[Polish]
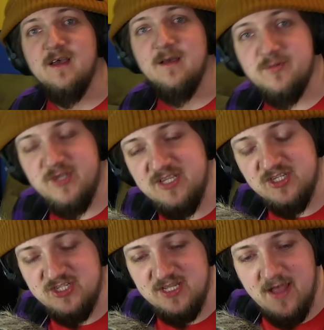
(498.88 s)

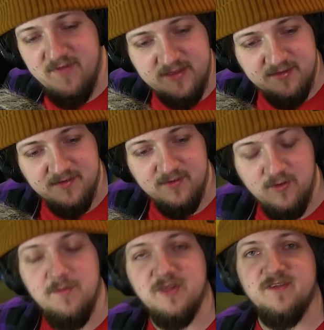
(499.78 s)
Przecież ty nawet...
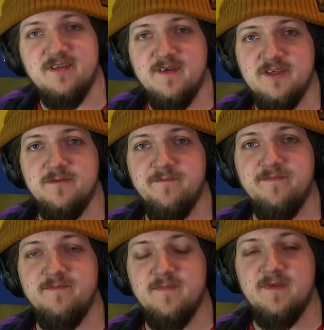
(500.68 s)
Umiesz rysować?
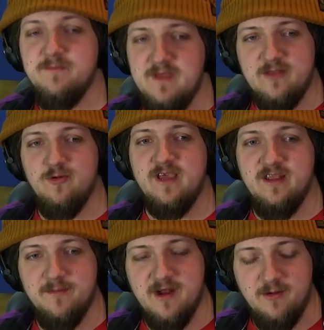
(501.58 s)

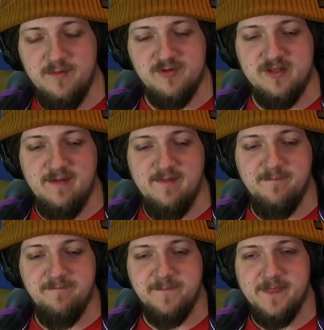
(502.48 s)
Miniaturki dobre robi
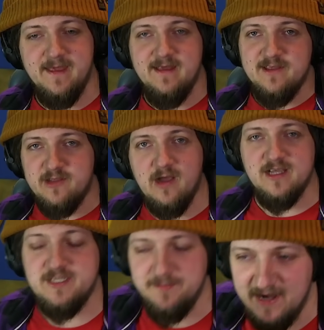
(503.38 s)
przynajmniej.
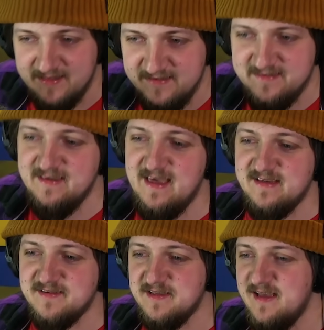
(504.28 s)
Trochę z ciebie artysty
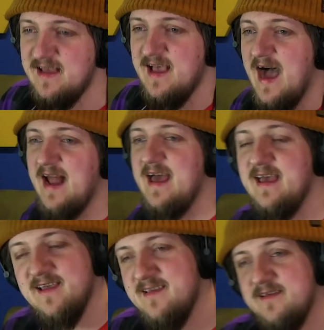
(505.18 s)
jest,
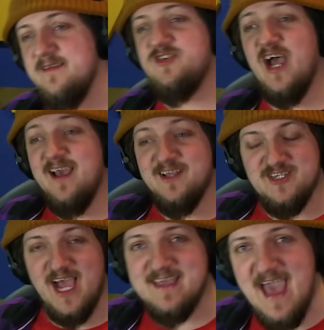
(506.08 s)
ale
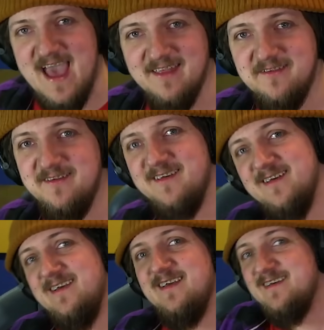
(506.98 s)
Chucken!
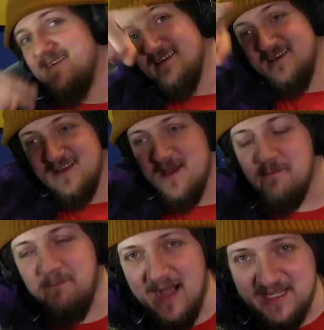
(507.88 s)

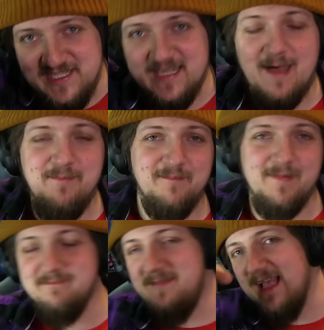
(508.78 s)
Maj się na,
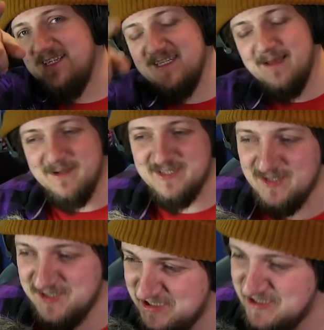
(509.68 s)
miej się na
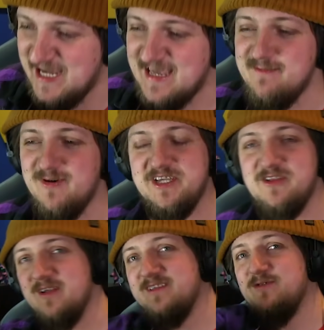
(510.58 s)
baczności, Chucken, bo się
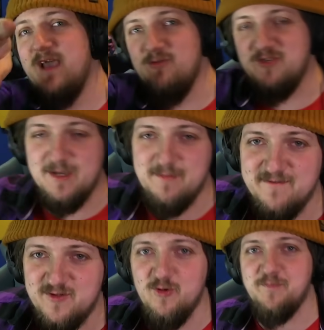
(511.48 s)
dorysuje u ciebie
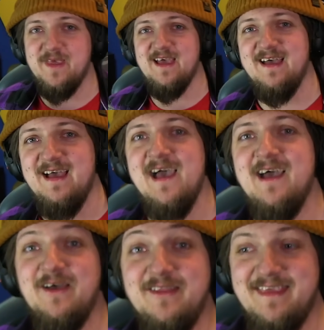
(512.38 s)
w dupie.
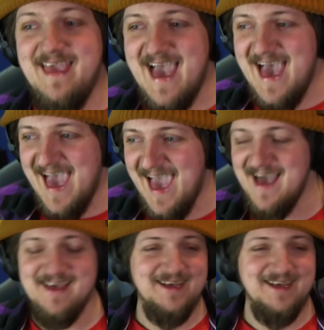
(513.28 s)
Nie!